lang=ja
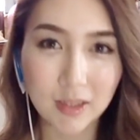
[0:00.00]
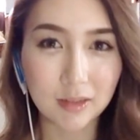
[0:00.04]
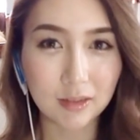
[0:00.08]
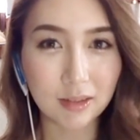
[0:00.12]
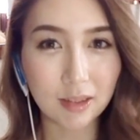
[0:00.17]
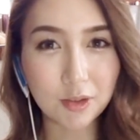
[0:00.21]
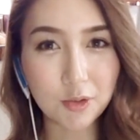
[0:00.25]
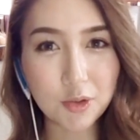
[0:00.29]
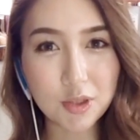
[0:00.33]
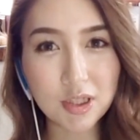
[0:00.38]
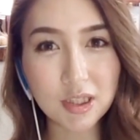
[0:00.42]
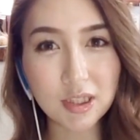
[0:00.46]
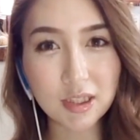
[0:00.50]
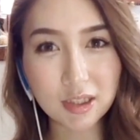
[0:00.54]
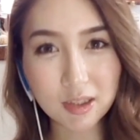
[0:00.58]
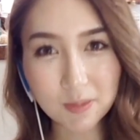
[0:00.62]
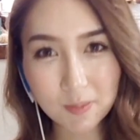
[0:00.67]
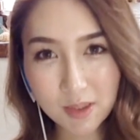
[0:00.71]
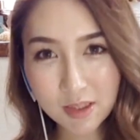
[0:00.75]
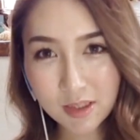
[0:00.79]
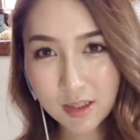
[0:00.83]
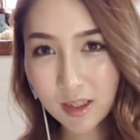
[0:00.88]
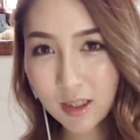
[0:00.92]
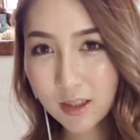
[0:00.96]
楽しんでいただけ
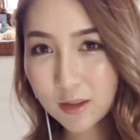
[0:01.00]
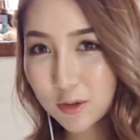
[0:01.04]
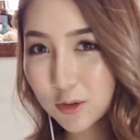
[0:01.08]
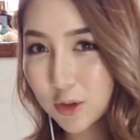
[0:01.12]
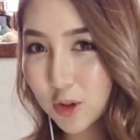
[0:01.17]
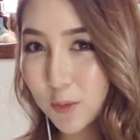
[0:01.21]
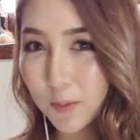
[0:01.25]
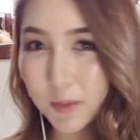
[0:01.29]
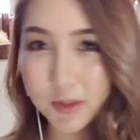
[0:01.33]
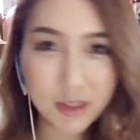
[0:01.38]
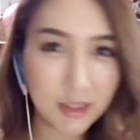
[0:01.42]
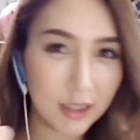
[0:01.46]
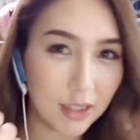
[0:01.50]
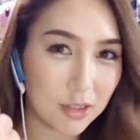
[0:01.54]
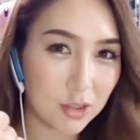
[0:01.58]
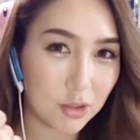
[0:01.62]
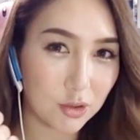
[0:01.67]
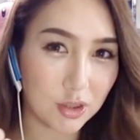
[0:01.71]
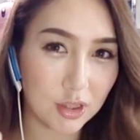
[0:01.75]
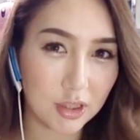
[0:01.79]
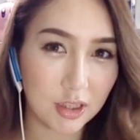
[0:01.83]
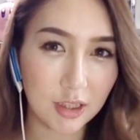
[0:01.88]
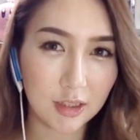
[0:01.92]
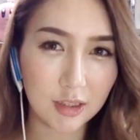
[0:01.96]
ましたらグッドボタン、そ
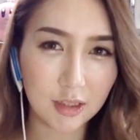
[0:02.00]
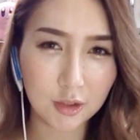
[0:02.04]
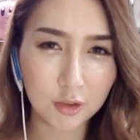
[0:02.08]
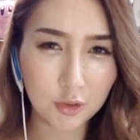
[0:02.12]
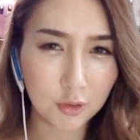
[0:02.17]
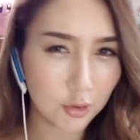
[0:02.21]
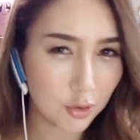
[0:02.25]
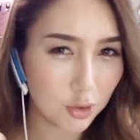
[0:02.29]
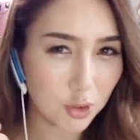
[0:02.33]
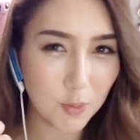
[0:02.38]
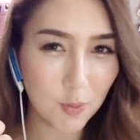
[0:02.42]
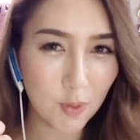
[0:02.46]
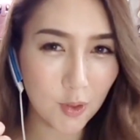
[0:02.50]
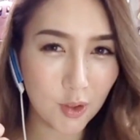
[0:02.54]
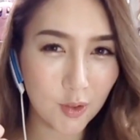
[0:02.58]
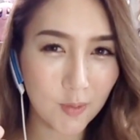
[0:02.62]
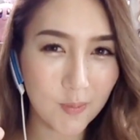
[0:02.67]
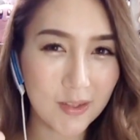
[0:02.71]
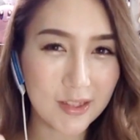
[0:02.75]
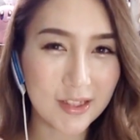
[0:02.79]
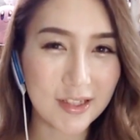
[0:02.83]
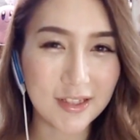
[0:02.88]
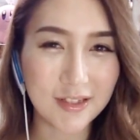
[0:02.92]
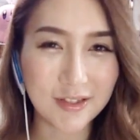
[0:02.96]
してチャンネル登録もお
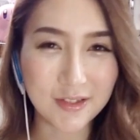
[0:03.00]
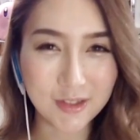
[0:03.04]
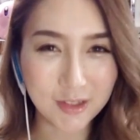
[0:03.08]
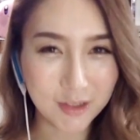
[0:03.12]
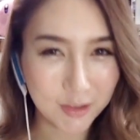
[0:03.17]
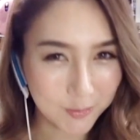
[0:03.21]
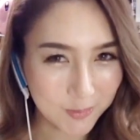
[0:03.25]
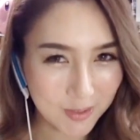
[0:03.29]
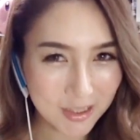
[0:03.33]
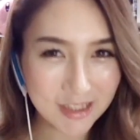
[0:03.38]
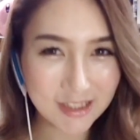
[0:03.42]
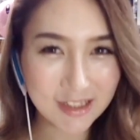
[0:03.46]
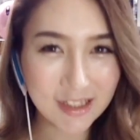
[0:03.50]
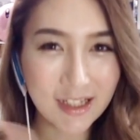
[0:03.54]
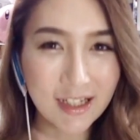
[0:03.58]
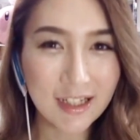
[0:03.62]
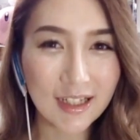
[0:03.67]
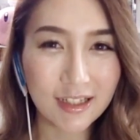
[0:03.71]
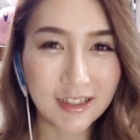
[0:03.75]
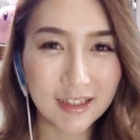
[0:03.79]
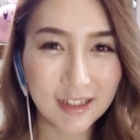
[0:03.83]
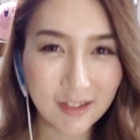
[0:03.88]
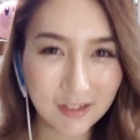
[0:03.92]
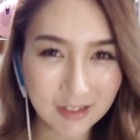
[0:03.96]
待ちしております。
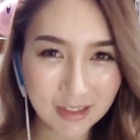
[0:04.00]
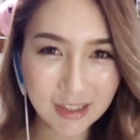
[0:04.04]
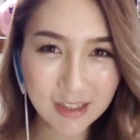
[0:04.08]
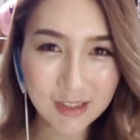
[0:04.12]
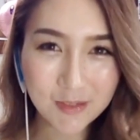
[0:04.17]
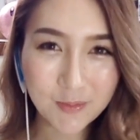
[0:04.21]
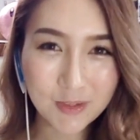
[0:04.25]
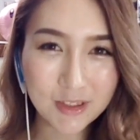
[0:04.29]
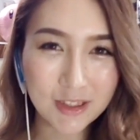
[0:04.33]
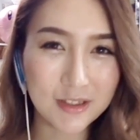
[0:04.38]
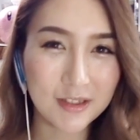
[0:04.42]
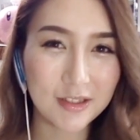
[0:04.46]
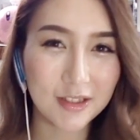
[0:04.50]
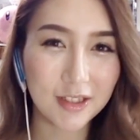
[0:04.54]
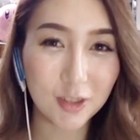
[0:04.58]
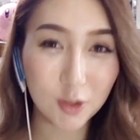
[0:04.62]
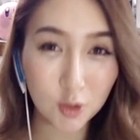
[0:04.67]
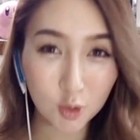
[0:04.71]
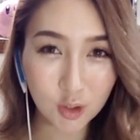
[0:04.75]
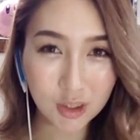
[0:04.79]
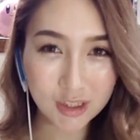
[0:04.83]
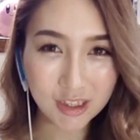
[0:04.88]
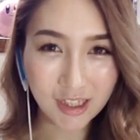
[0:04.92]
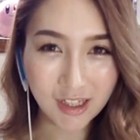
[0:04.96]
ではね、また次の
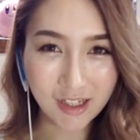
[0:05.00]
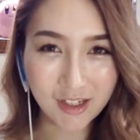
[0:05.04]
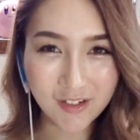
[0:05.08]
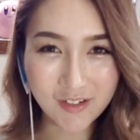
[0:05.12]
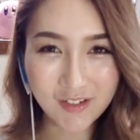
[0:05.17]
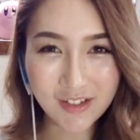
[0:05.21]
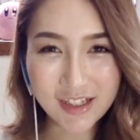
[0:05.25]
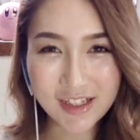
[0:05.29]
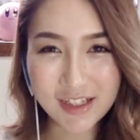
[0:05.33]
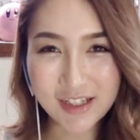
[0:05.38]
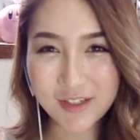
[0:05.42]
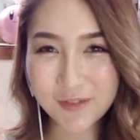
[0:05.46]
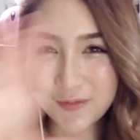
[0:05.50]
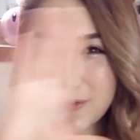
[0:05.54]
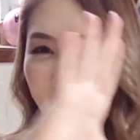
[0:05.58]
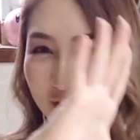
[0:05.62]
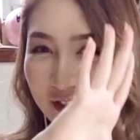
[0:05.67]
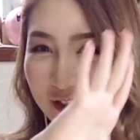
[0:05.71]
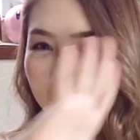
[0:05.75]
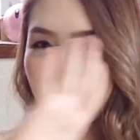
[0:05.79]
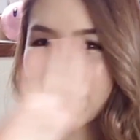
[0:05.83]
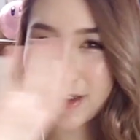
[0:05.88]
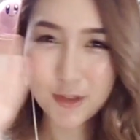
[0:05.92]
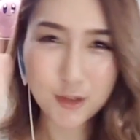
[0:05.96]
動画でお会いし
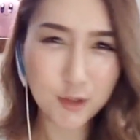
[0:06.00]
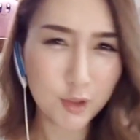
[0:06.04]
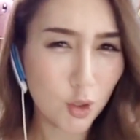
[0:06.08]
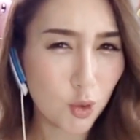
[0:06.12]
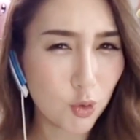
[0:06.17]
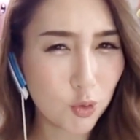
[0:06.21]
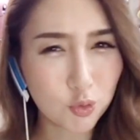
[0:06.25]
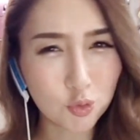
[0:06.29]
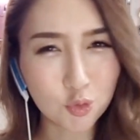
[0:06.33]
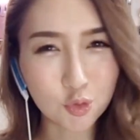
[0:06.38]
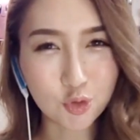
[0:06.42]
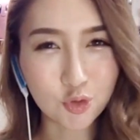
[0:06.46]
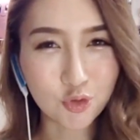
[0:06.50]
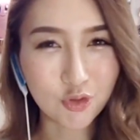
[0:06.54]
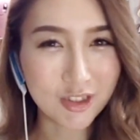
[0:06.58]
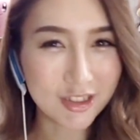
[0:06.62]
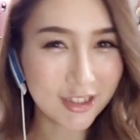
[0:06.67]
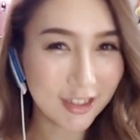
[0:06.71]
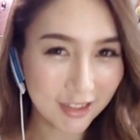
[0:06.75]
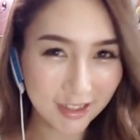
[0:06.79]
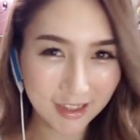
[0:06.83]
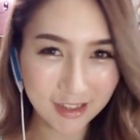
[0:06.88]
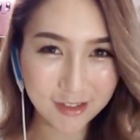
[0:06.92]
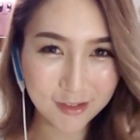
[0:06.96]
ましょう。ま
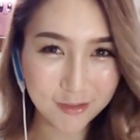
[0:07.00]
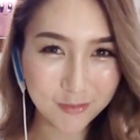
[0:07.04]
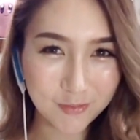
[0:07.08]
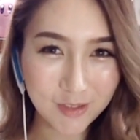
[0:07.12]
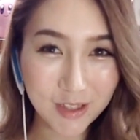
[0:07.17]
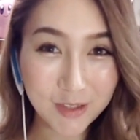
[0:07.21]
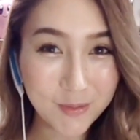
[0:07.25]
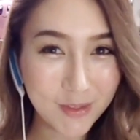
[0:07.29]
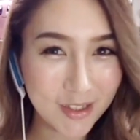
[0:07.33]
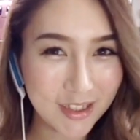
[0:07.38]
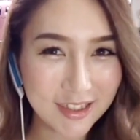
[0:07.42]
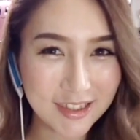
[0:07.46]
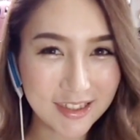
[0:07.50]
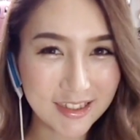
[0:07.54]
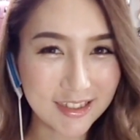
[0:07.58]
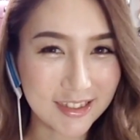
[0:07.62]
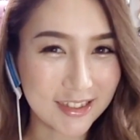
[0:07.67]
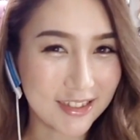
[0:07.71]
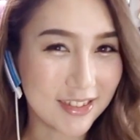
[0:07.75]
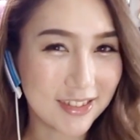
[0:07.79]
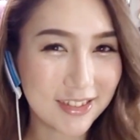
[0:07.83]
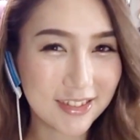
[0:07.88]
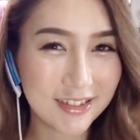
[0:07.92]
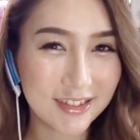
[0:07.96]
たね、
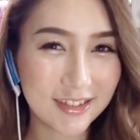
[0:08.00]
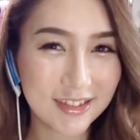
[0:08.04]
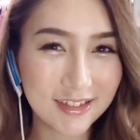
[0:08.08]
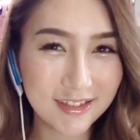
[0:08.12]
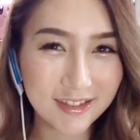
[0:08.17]
バイバイ。